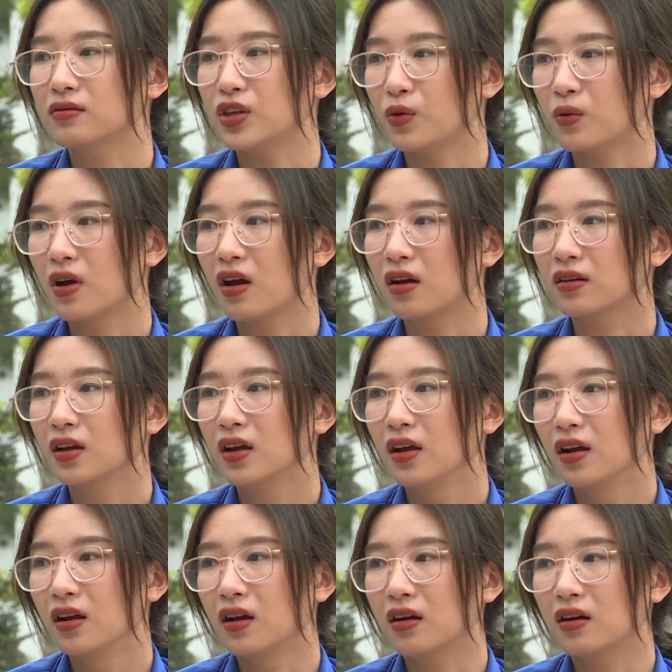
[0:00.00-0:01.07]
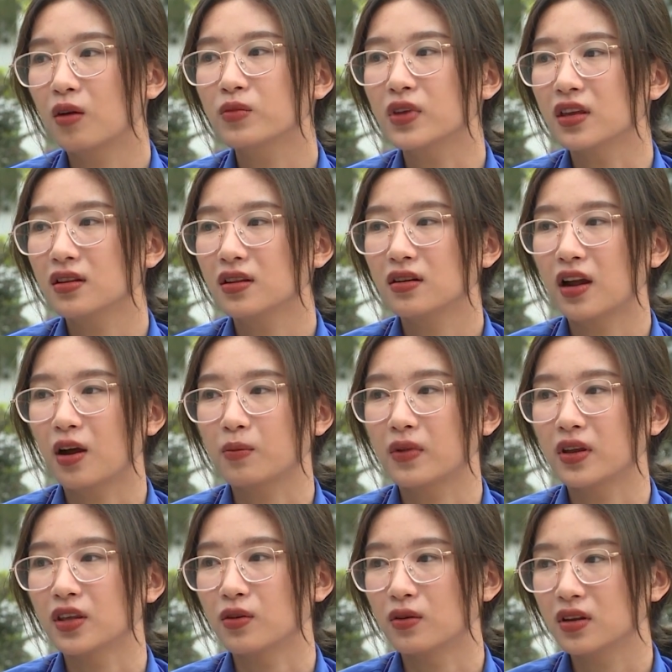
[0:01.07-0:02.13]
nhiều hơn, không chỉ tin học
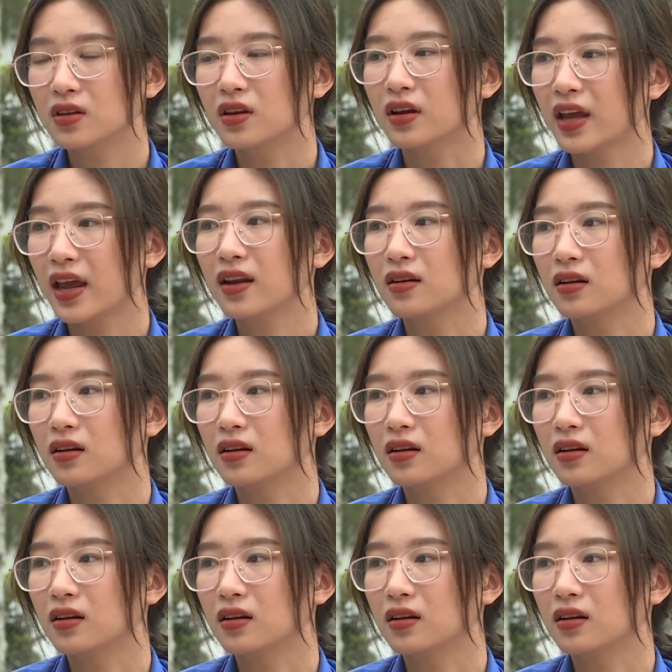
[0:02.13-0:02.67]
mà nhiều lĩnh vực khác